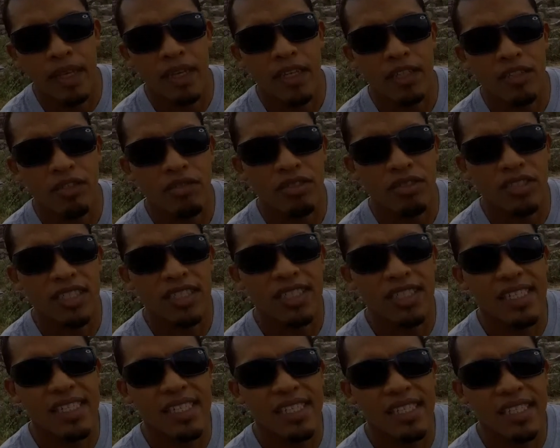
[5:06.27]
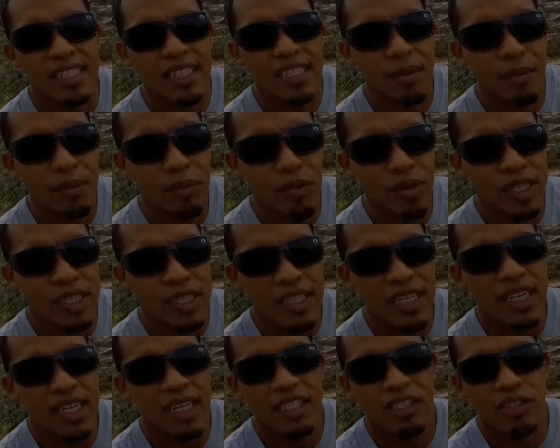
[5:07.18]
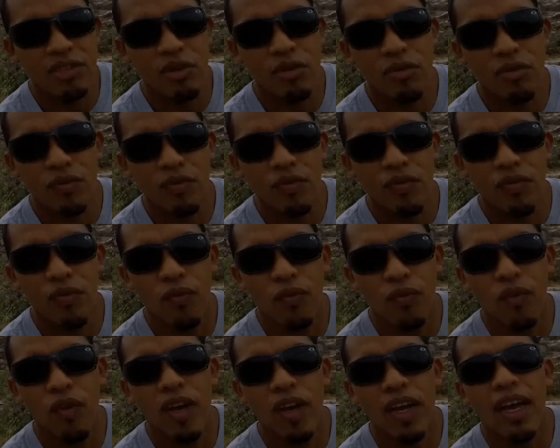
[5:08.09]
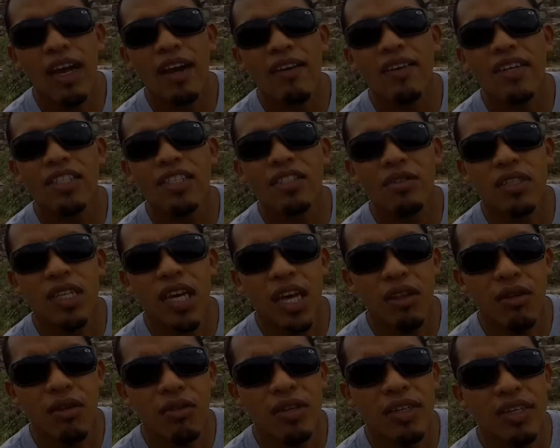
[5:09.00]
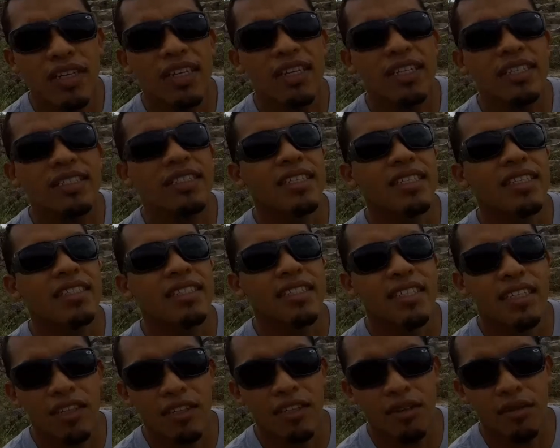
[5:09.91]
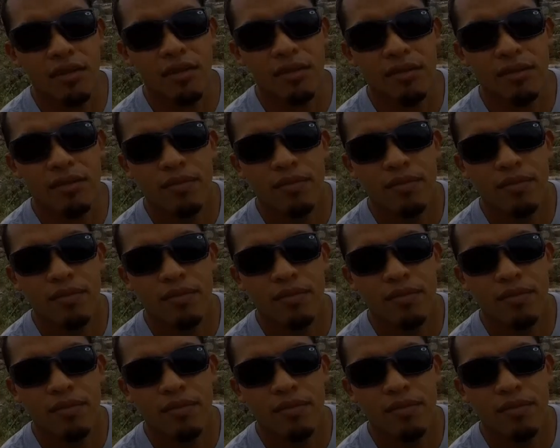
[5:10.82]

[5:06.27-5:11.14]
Entonces se dice que por esa razón fue abandonado este sitio.